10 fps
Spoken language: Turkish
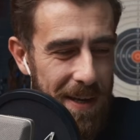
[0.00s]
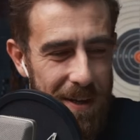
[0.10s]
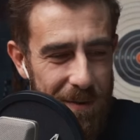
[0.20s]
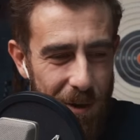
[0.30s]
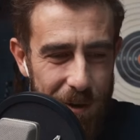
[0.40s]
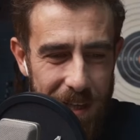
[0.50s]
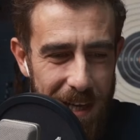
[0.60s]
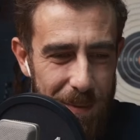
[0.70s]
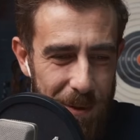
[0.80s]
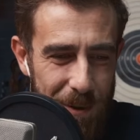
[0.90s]
Volkan
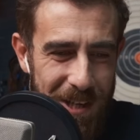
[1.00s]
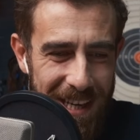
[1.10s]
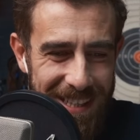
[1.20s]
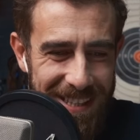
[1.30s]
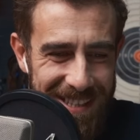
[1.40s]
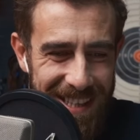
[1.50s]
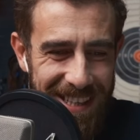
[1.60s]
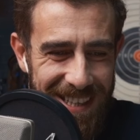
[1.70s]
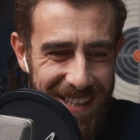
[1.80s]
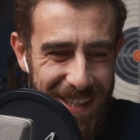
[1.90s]
abi hoş geldin.
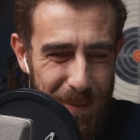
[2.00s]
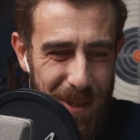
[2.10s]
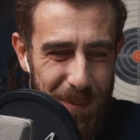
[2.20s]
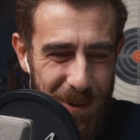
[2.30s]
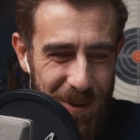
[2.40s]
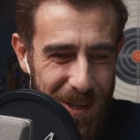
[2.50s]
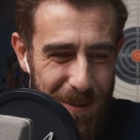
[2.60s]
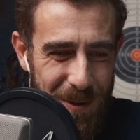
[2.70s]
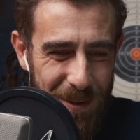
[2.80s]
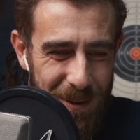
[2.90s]
Seni bir programa
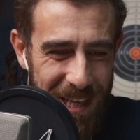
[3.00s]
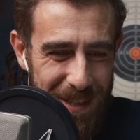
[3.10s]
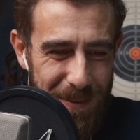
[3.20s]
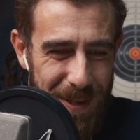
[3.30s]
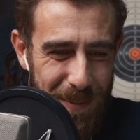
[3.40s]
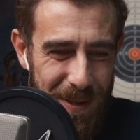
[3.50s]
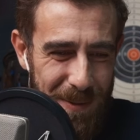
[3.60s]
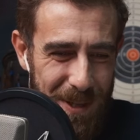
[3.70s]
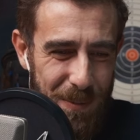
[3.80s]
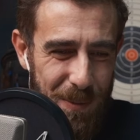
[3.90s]
konuk etmek benim
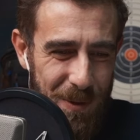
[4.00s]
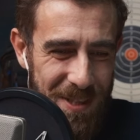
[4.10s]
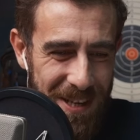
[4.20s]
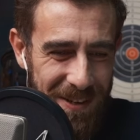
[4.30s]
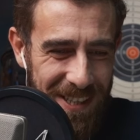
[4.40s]
için büyük zevk.